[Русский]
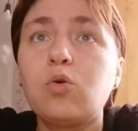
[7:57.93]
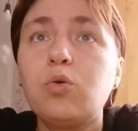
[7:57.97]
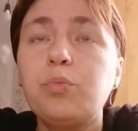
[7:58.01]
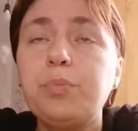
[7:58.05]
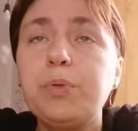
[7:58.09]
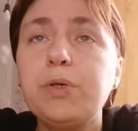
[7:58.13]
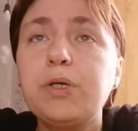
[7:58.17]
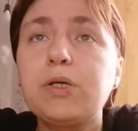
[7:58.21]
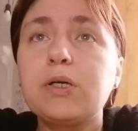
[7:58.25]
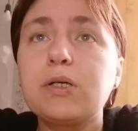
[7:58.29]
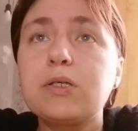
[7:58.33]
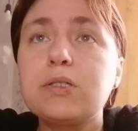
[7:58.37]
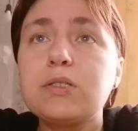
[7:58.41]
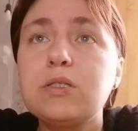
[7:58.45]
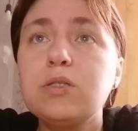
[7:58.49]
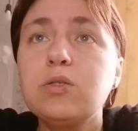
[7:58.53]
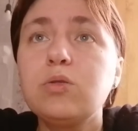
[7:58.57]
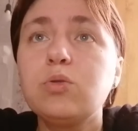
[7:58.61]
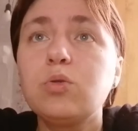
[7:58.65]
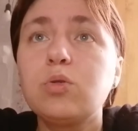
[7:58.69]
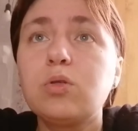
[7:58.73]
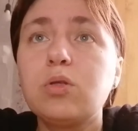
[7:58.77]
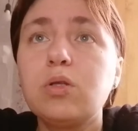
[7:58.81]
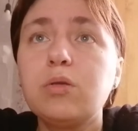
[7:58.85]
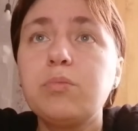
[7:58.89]
Купи
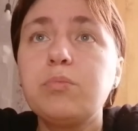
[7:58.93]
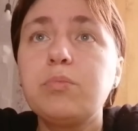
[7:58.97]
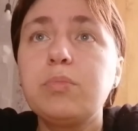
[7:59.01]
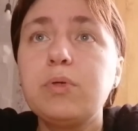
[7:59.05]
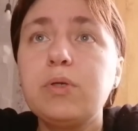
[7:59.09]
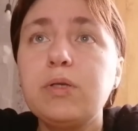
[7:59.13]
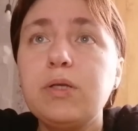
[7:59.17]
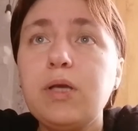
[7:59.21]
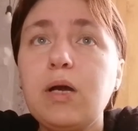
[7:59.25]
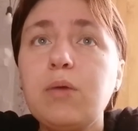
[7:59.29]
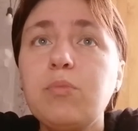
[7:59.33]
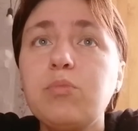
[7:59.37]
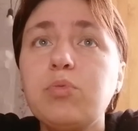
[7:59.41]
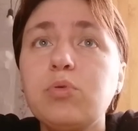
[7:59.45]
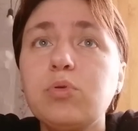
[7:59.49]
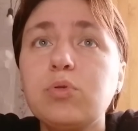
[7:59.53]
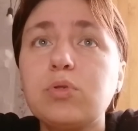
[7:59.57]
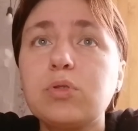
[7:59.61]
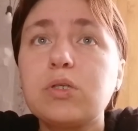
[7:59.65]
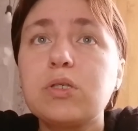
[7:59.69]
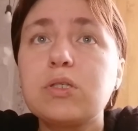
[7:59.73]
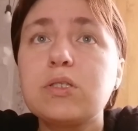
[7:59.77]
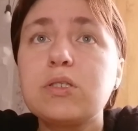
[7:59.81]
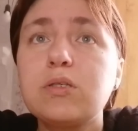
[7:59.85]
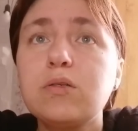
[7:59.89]
корзину для белья,
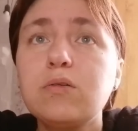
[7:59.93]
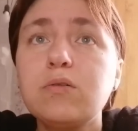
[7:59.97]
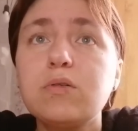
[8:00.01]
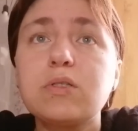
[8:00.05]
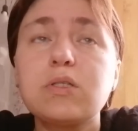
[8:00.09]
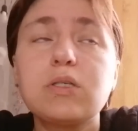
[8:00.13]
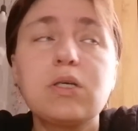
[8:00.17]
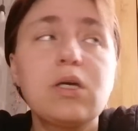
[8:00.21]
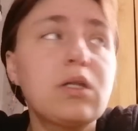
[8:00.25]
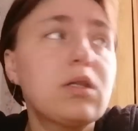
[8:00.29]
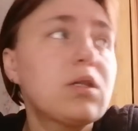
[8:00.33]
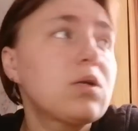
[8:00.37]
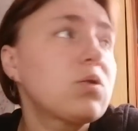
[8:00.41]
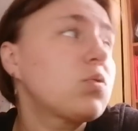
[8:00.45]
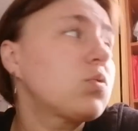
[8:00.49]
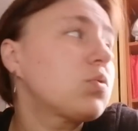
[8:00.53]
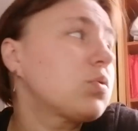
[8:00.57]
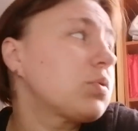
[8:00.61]
будет красиво стоять